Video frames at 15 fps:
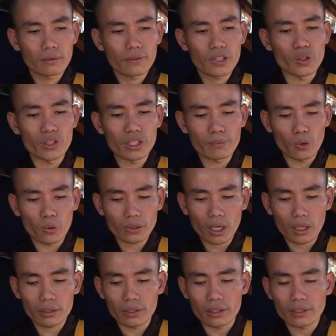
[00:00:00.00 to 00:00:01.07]
ví dụ như một cái
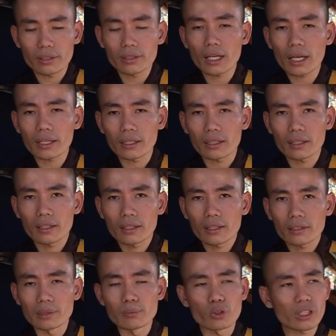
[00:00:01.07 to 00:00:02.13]
thân người sinh ra này
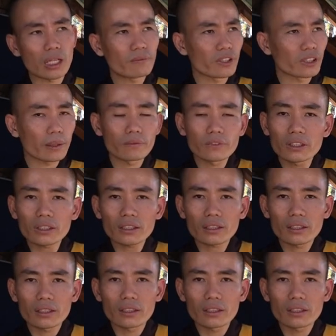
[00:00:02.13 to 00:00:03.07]
được một trăm phần trăm phước